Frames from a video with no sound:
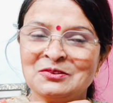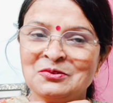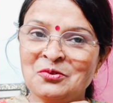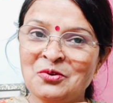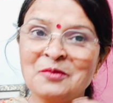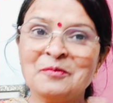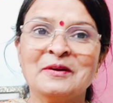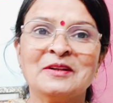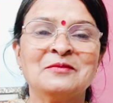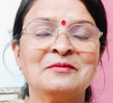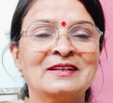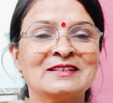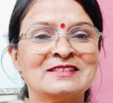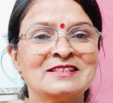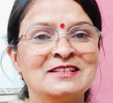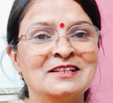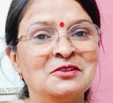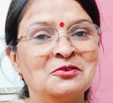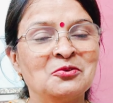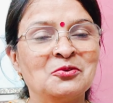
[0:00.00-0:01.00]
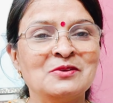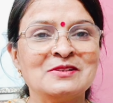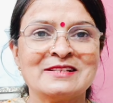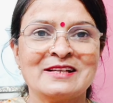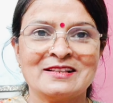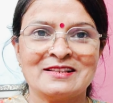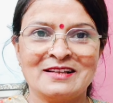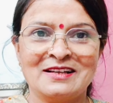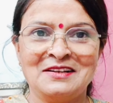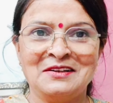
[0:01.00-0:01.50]
कोई बदमाशी नहीं कोई
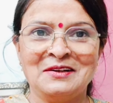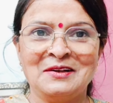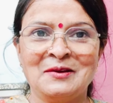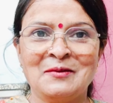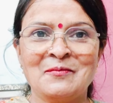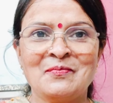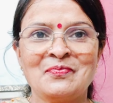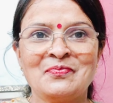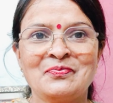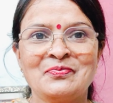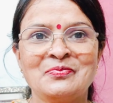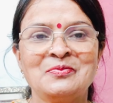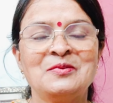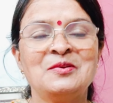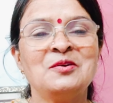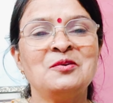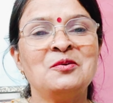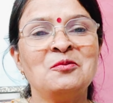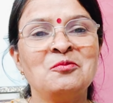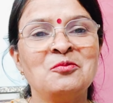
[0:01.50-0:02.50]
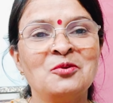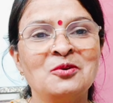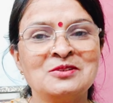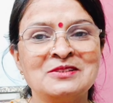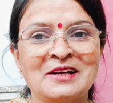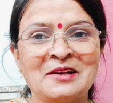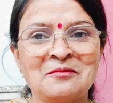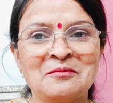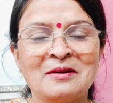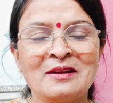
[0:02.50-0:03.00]
शैतानी नहीं क्योंकि वो
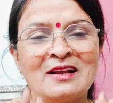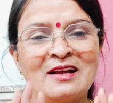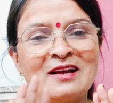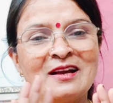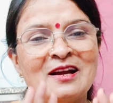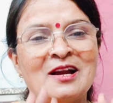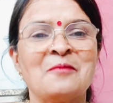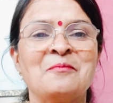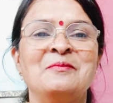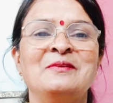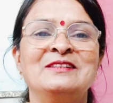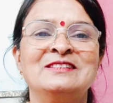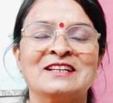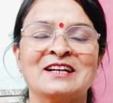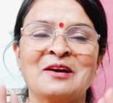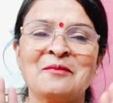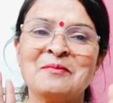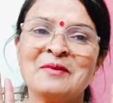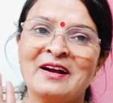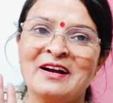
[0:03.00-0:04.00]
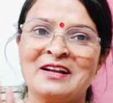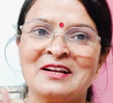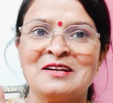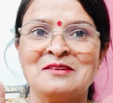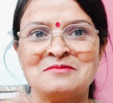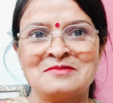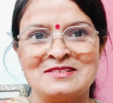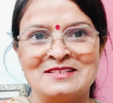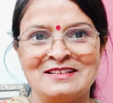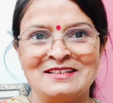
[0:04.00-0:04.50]
जानवर अपनी जगह पे
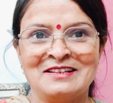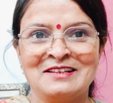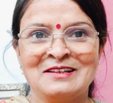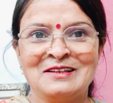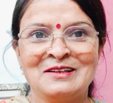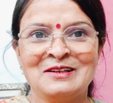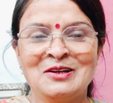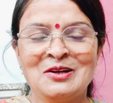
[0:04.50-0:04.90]
आराम से हैं